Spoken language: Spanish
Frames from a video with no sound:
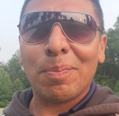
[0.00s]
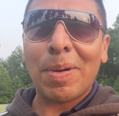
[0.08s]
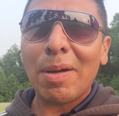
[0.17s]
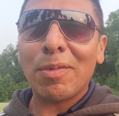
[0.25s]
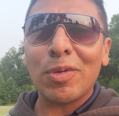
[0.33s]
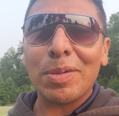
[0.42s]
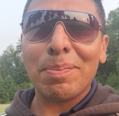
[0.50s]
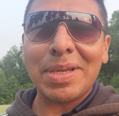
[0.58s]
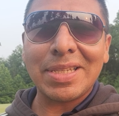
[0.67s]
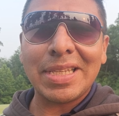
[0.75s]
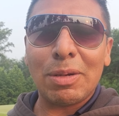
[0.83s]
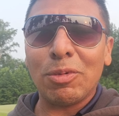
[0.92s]
Pablo en
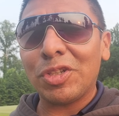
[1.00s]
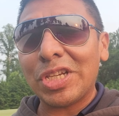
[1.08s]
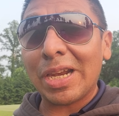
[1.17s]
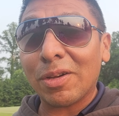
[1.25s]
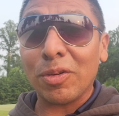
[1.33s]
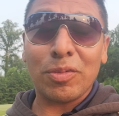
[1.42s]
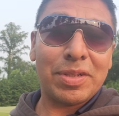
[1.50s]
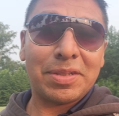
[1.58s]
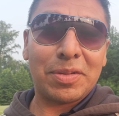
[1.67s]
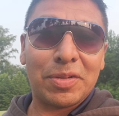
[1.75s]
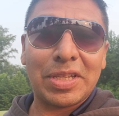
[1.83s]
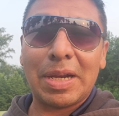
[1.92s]
vez de luchar con
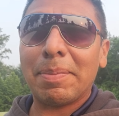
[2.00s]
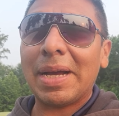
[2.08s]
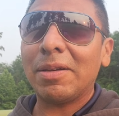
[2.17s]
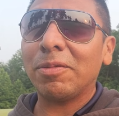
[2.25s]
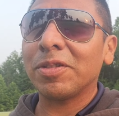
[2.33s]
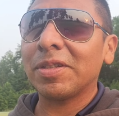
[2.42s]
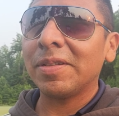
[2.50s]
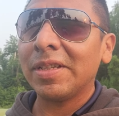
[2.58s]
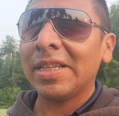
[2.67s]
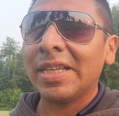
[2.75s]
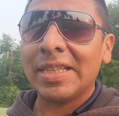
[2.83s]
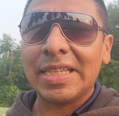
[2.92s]
nuestros hermanos,
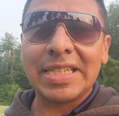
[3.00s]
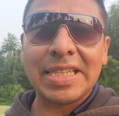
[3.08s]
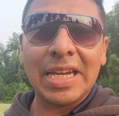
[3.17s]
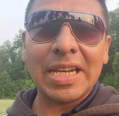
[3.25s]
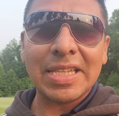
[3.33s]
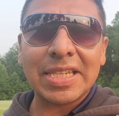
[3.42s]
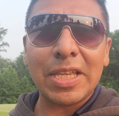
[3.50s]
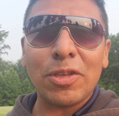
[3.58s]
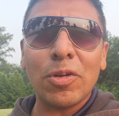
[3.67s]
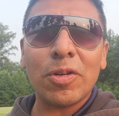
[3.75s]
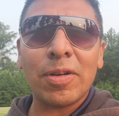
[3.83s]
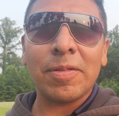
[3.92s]
decirle
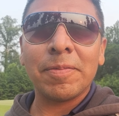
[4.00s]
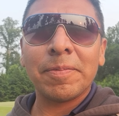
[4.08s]
Señor,